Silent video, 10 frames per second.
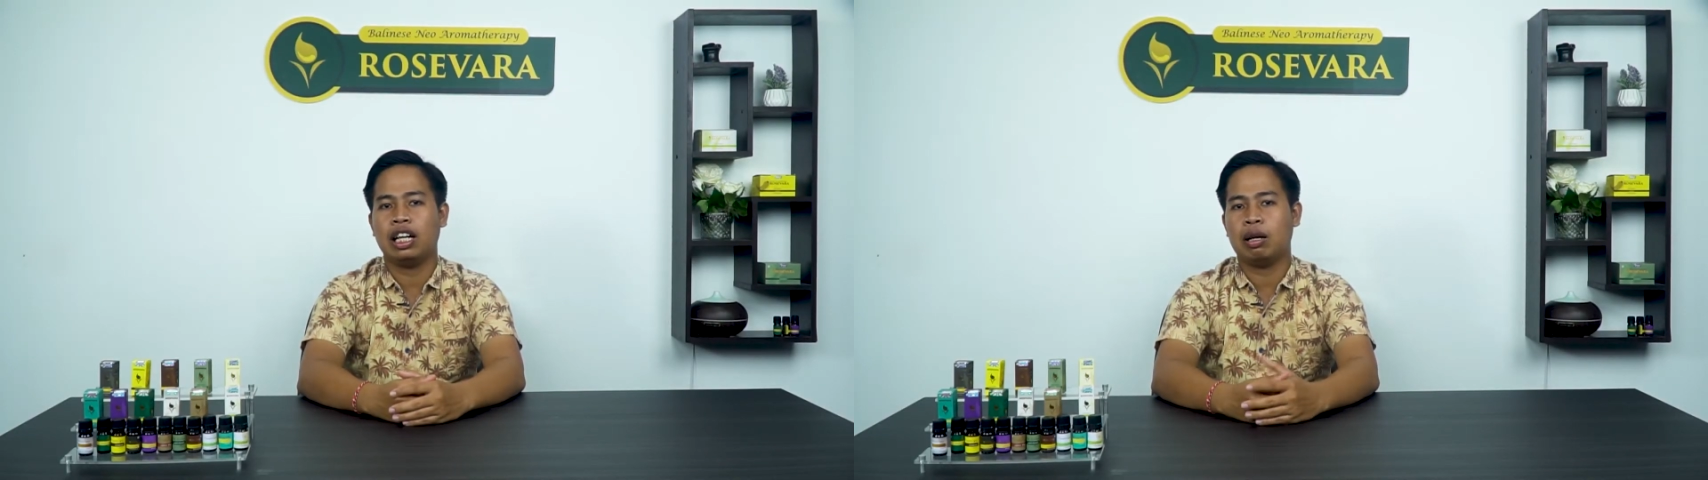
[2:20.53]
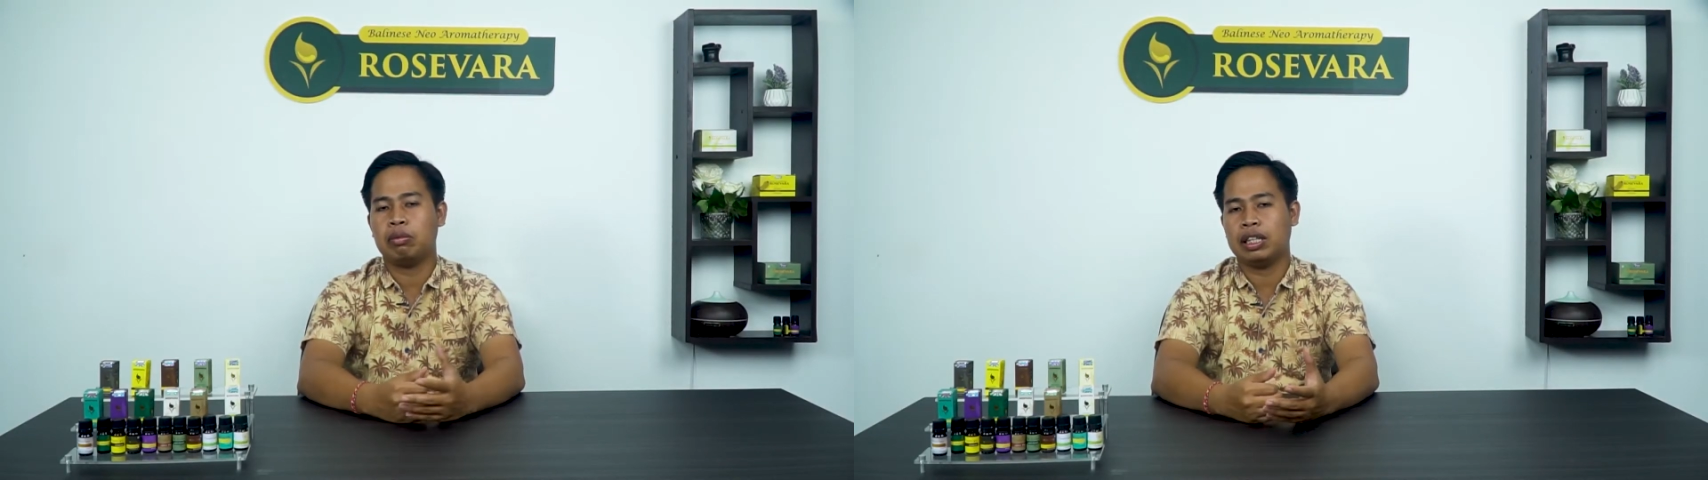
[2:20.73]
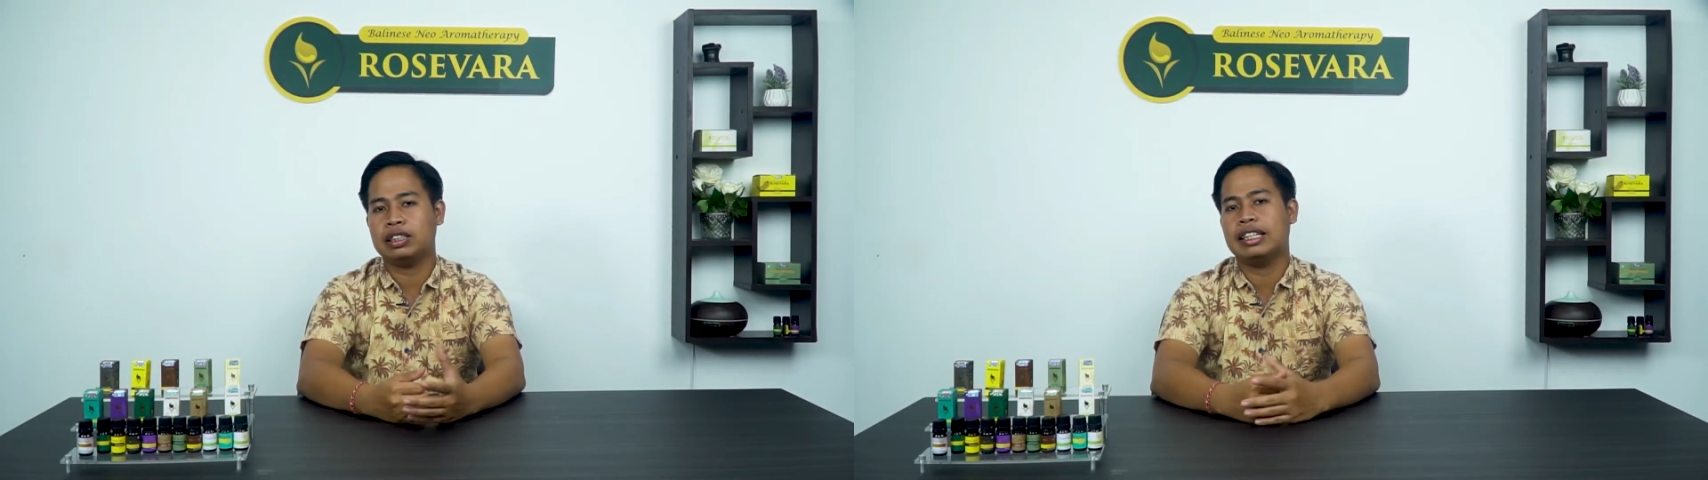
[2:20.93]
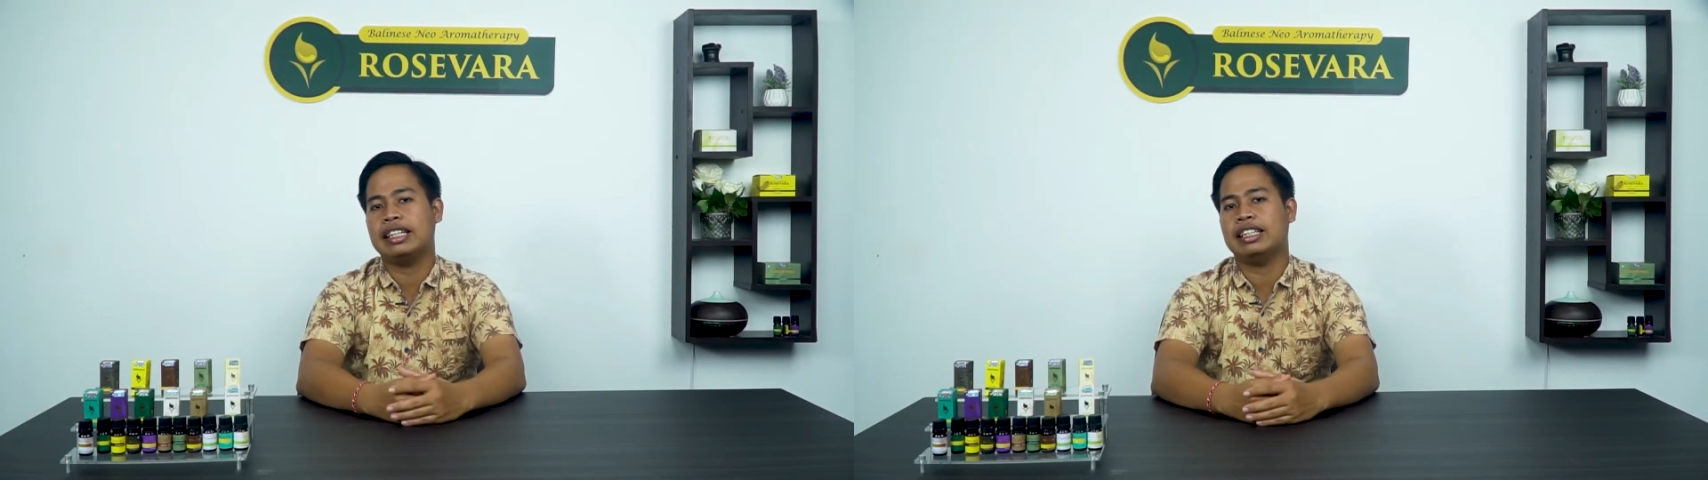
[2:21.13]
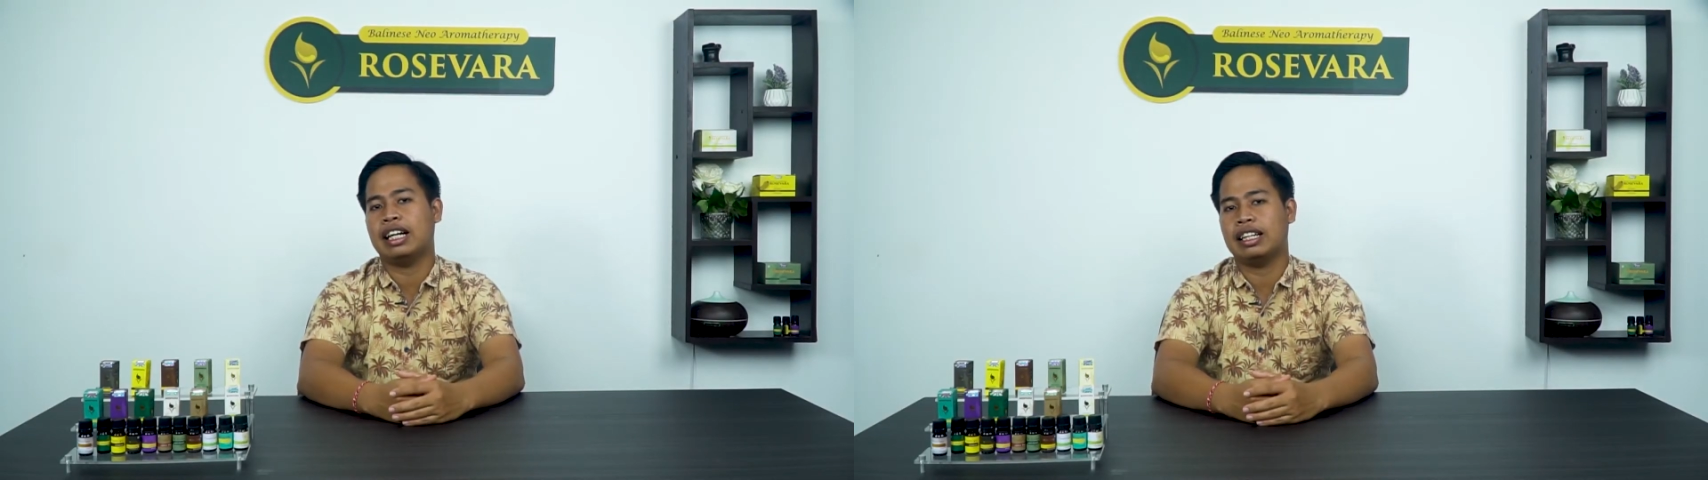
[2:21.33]
dalam tes
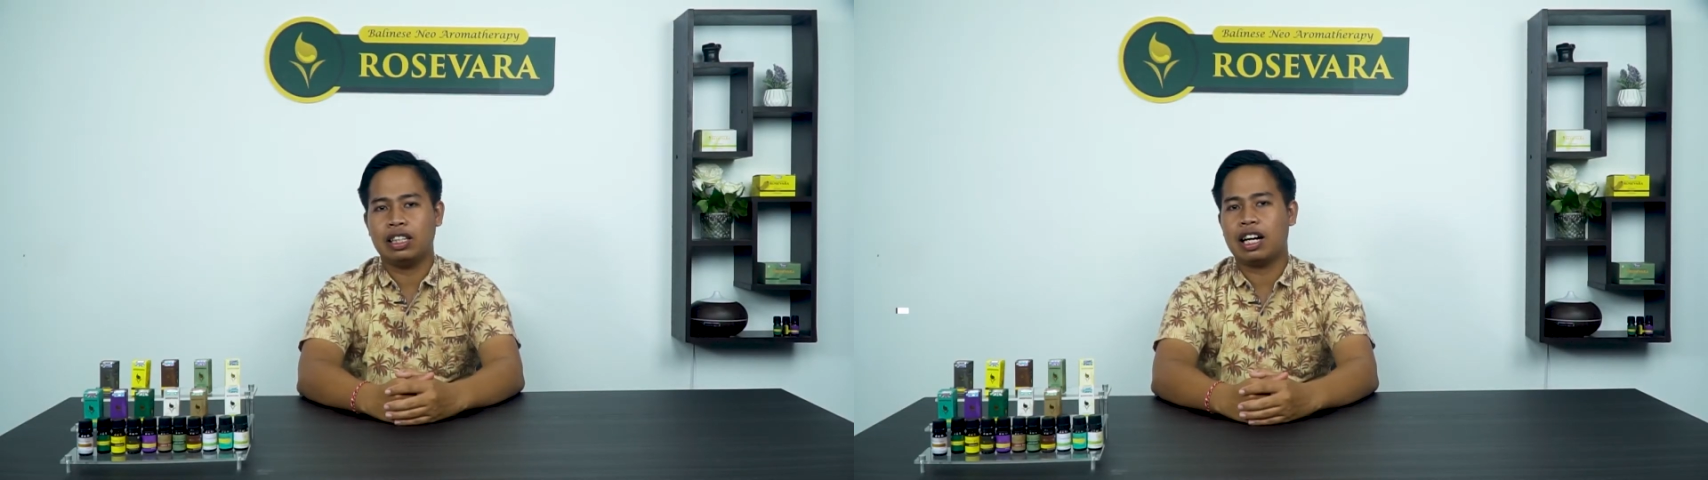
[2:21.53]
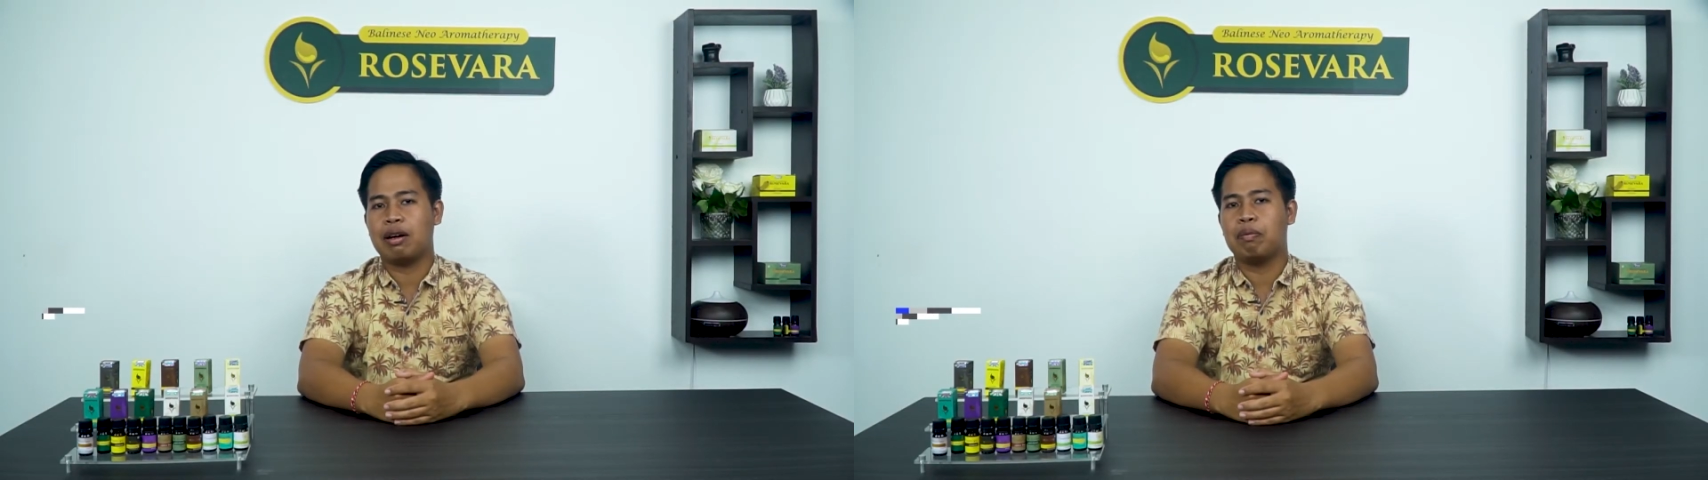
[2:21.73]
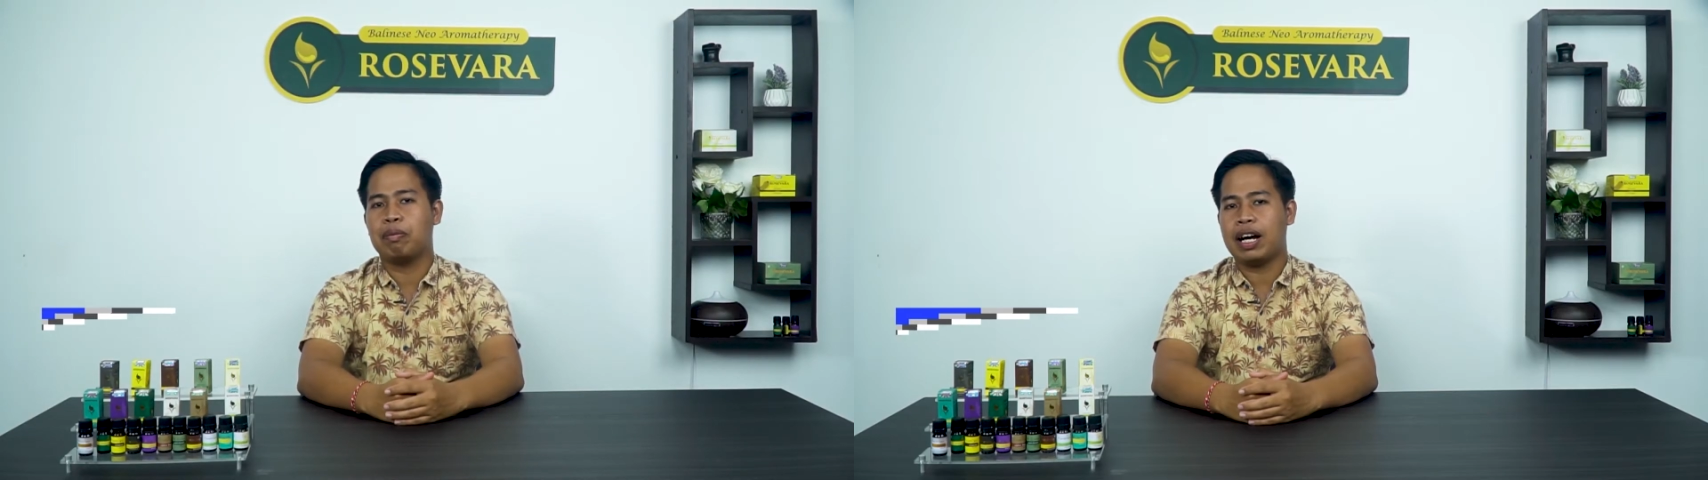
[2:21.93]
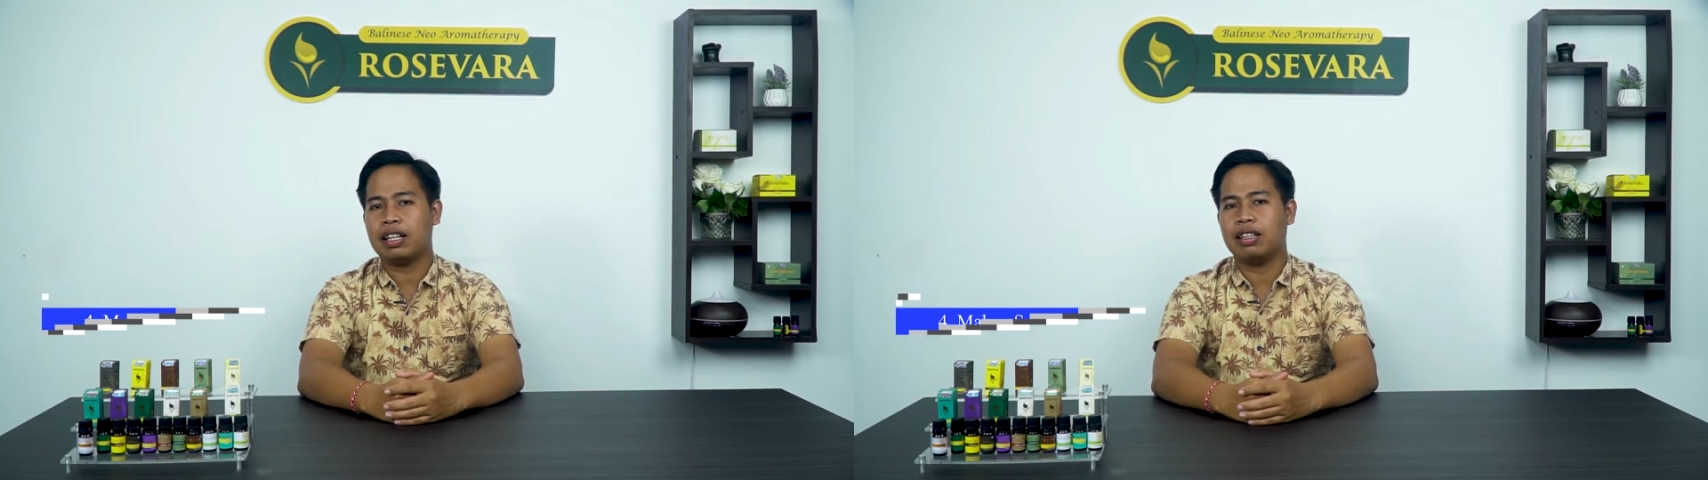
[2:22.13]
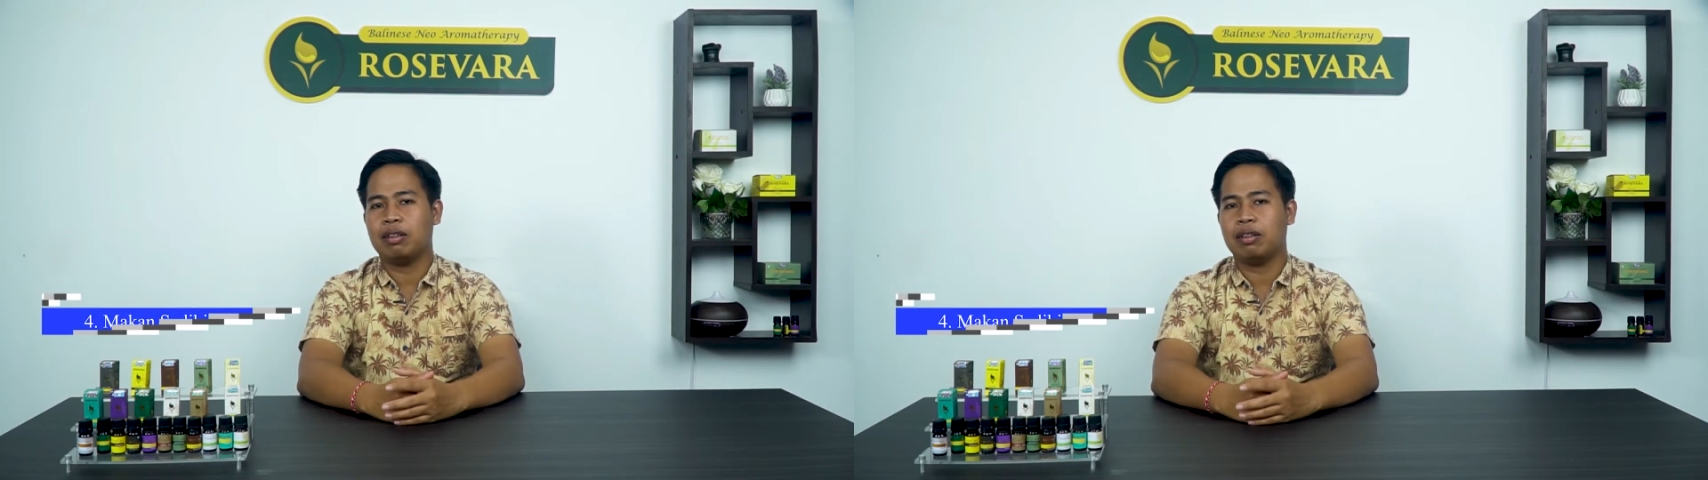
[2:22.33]
daya ingat. Yang keempat,